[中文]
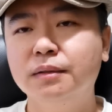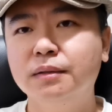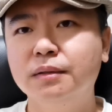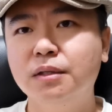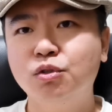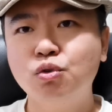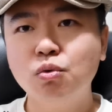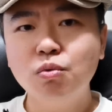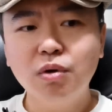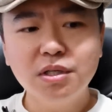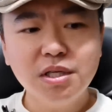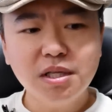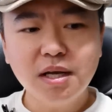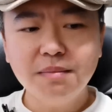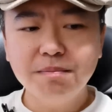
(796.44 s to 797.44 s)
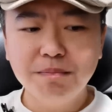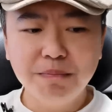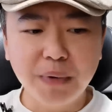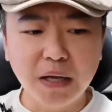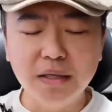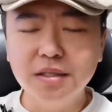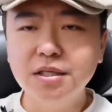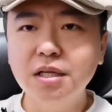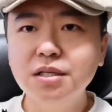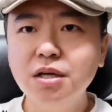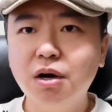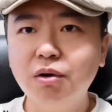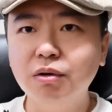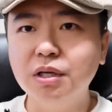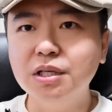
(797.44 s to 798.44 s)
那中国现在本身
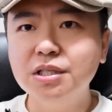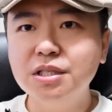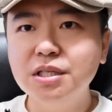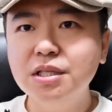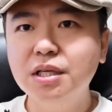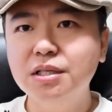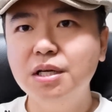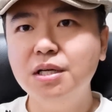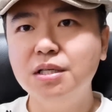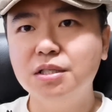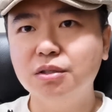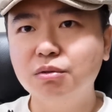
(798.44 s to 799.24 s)
要有一个新的认识，